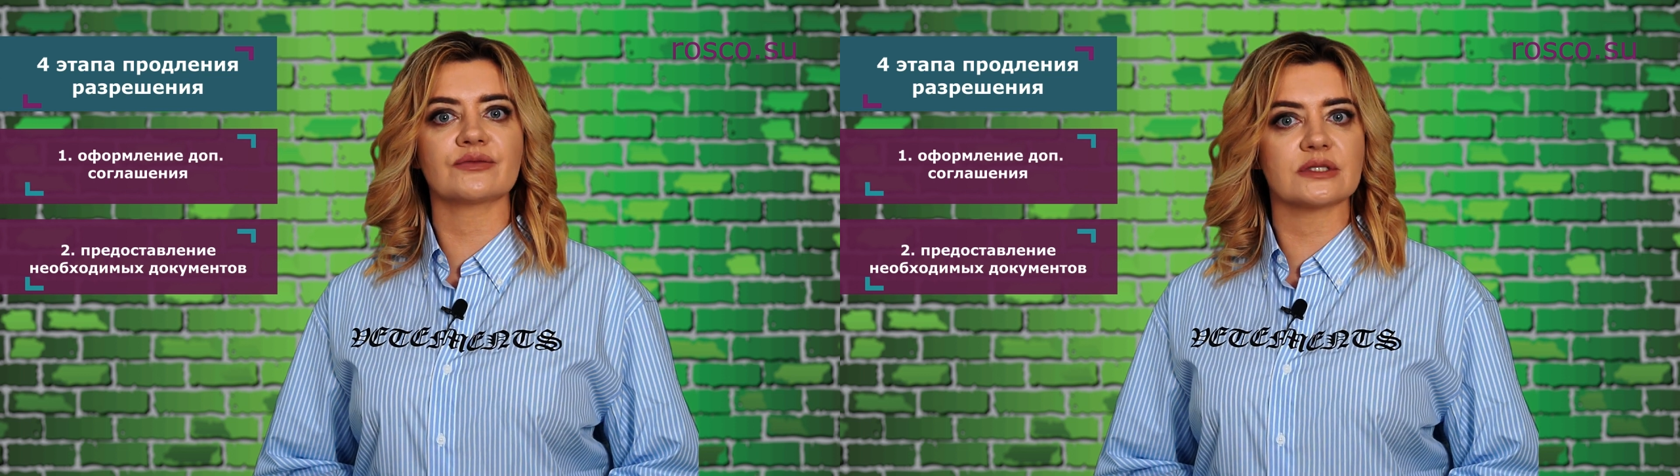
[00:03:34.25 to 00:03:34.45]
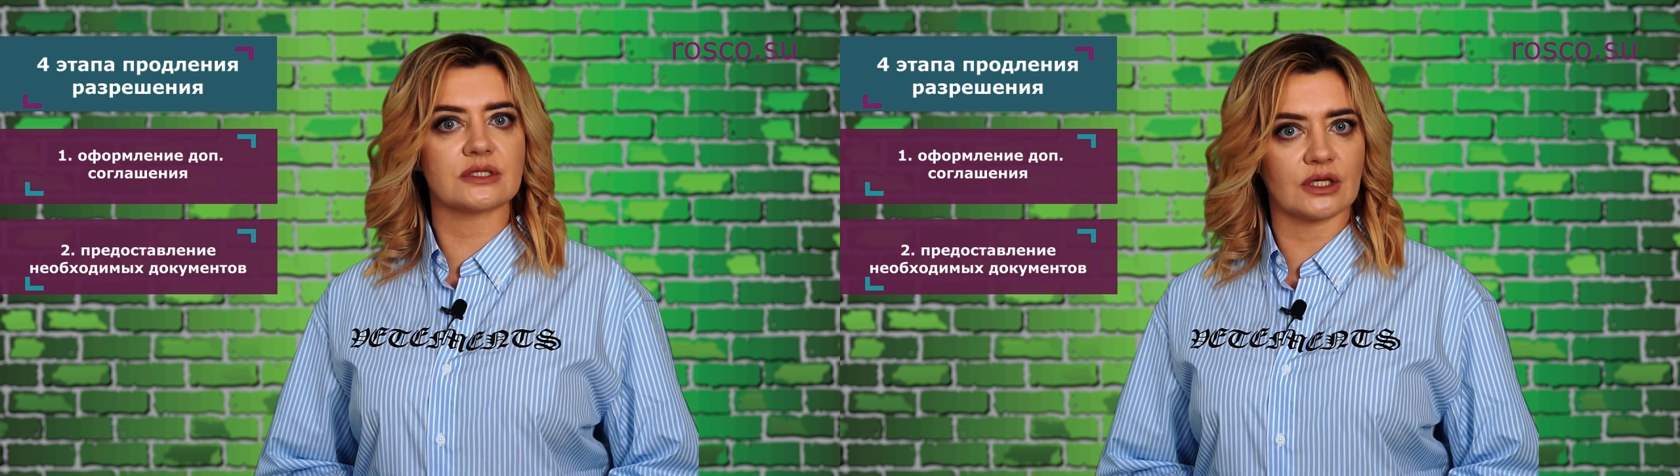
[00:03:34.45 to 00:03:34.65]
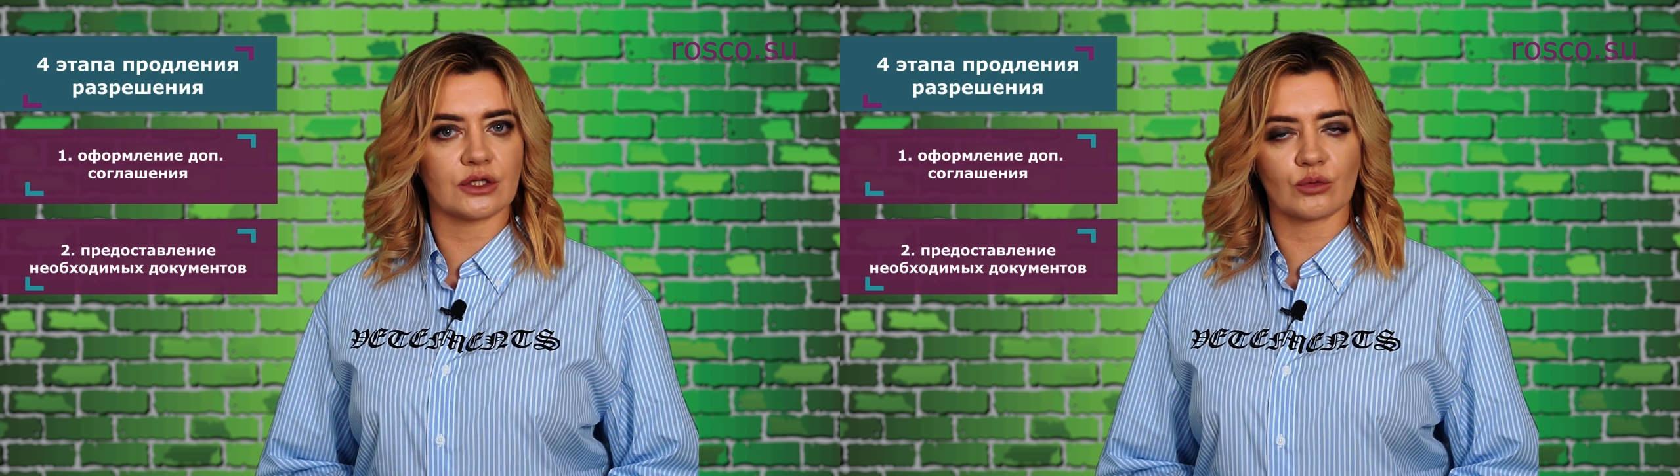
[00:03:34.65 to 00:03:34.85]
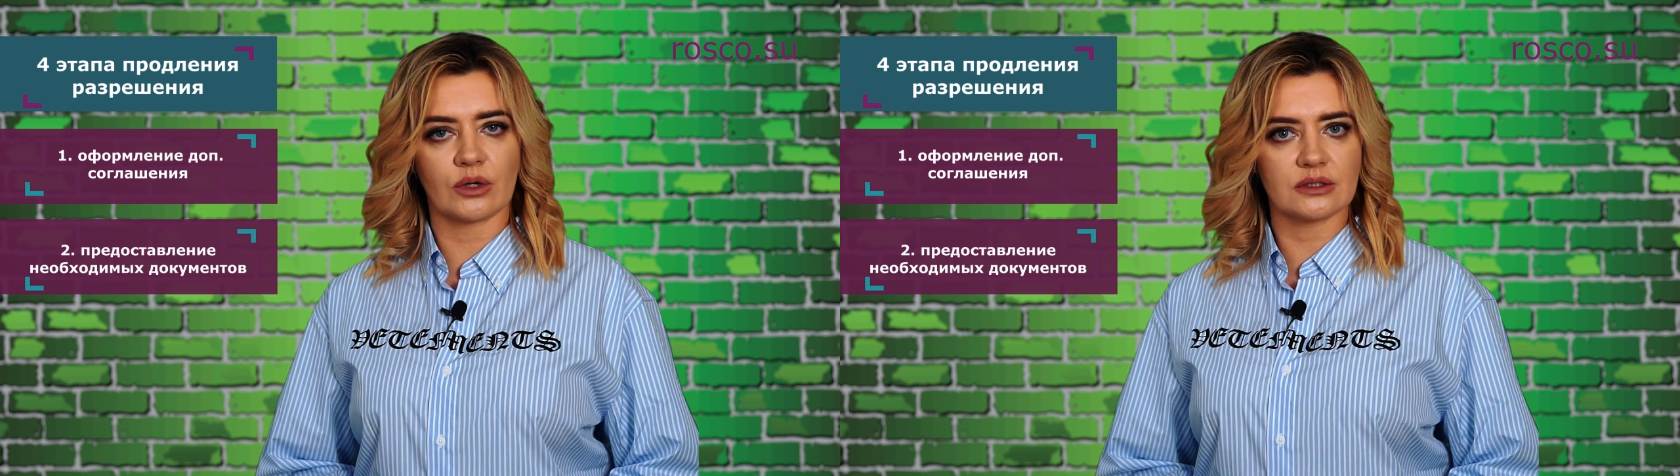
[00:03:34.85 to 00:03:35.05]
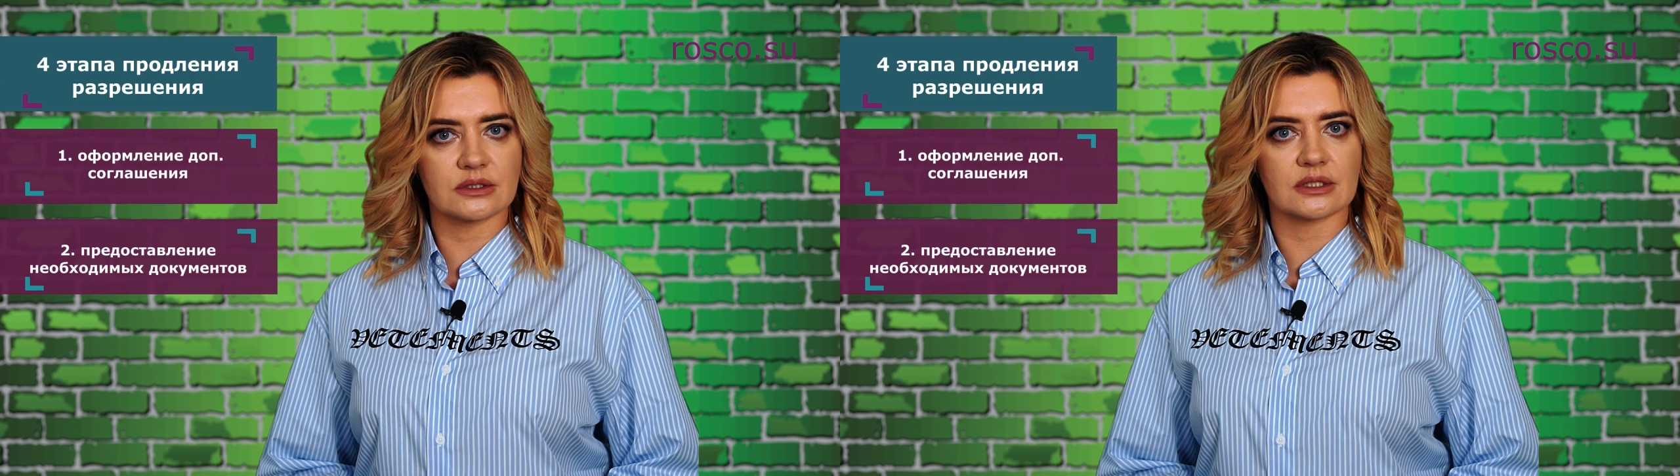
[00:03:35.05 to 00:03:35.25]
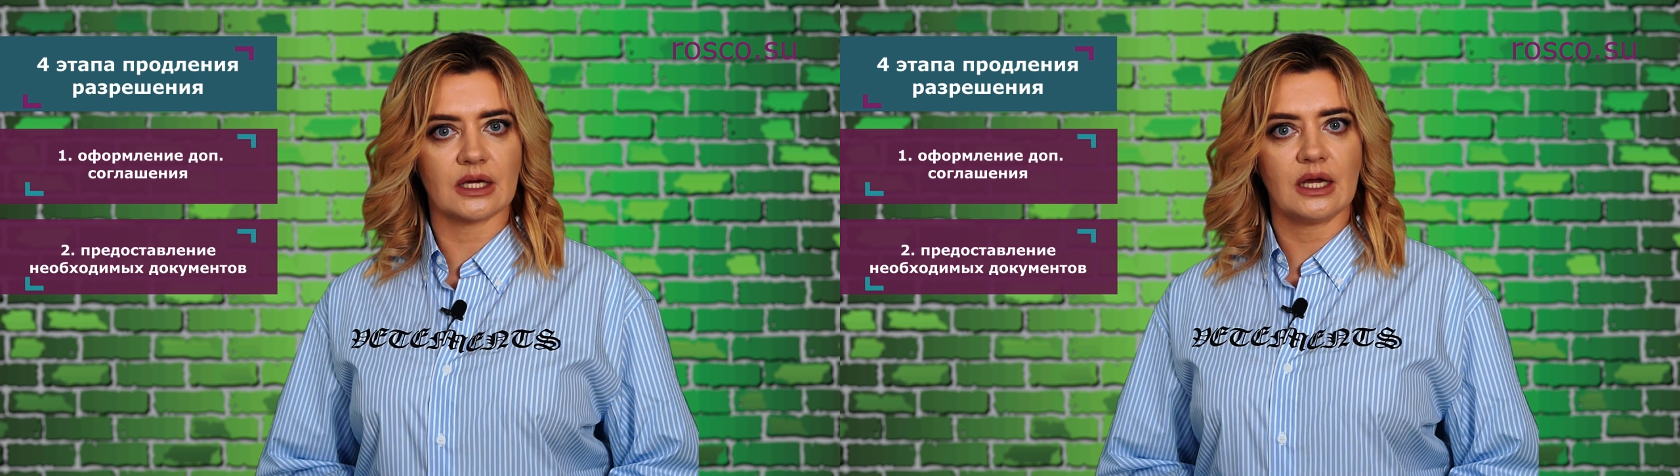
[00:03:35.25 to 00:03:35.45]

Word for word: все нюансы